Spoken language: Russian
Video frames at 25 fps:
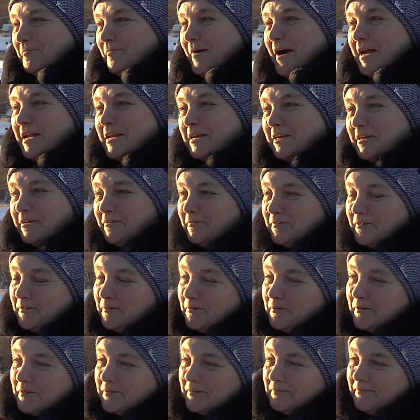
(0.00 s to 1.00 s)
Маленький
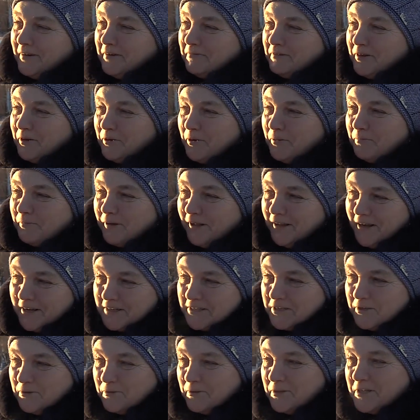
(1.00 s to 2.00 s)
внук во втором
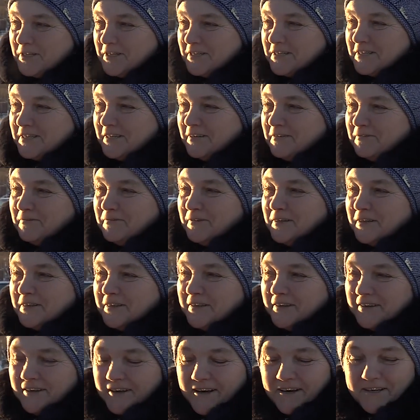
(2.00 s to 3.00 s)
классе учится. Вот
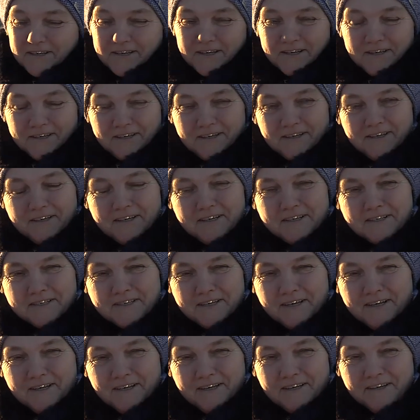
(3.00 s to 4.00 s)
они
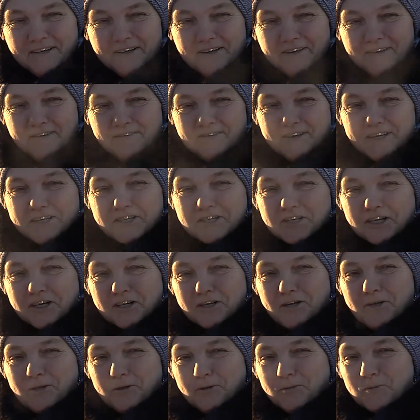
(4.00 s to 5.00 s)
ездили в
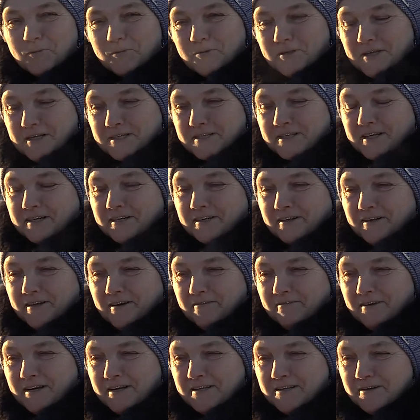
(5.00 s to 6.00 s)
Яшкаралу на
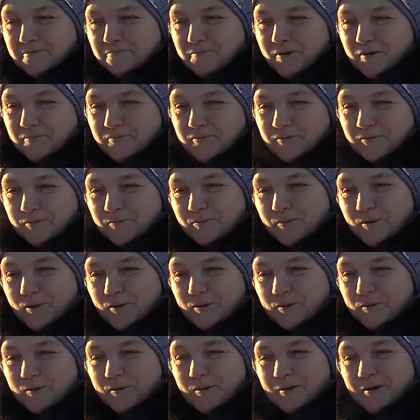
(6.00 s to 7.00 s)
соревнования по
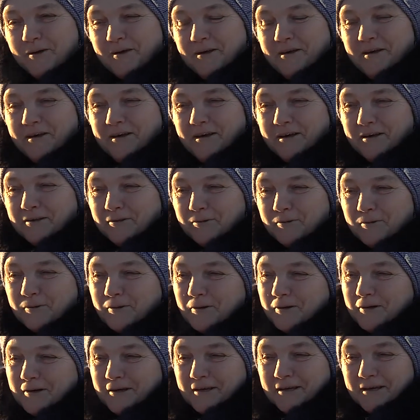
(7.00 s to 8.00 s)
футболу.
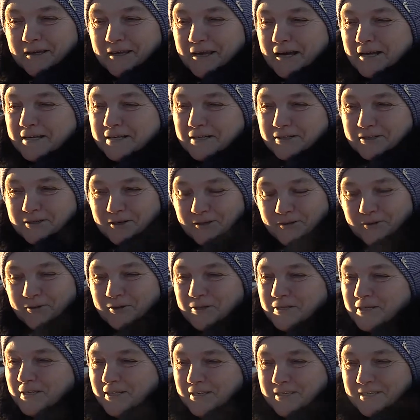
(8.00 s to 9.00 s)
Но я еще
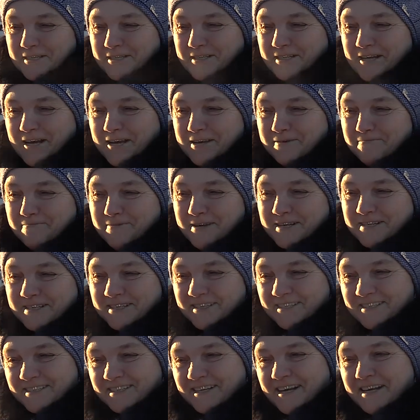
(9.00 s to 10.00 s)
точно не знаю,
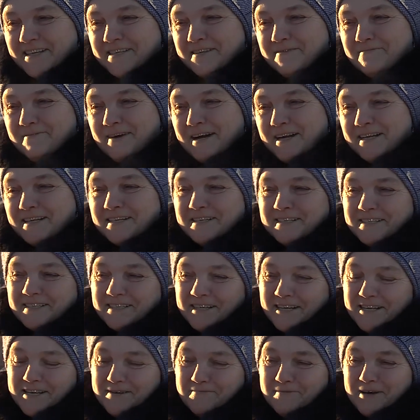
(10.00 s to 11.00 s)
место занимали, не
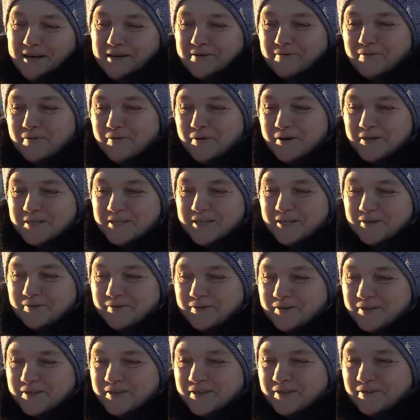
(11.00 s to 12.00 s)
занимали.
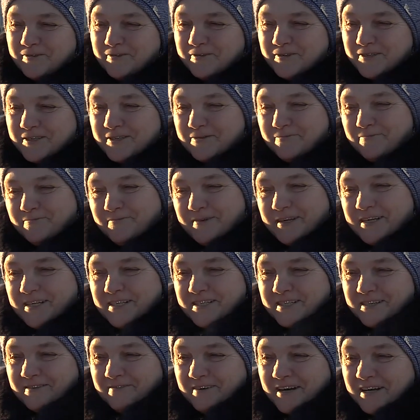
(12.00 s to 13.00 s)
Очень-очень-очень
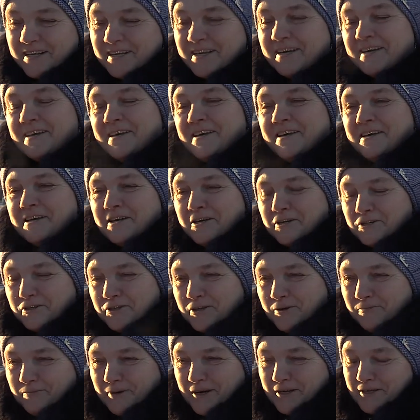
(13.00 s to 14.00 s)
переживали,
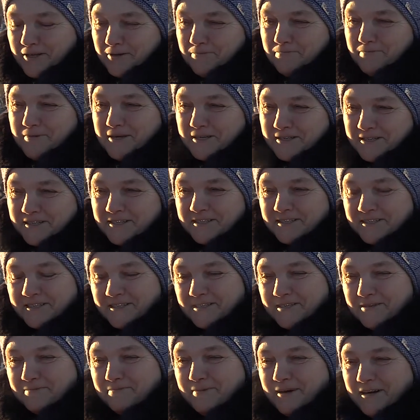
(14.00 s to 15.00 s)
чтобы они место
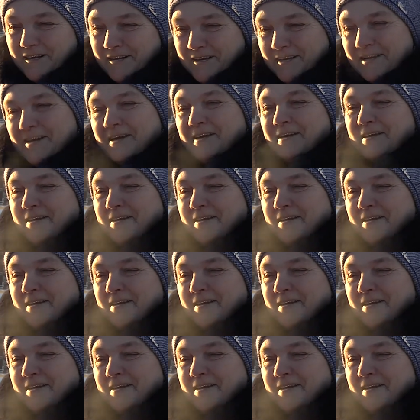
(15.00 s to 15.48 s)
занимали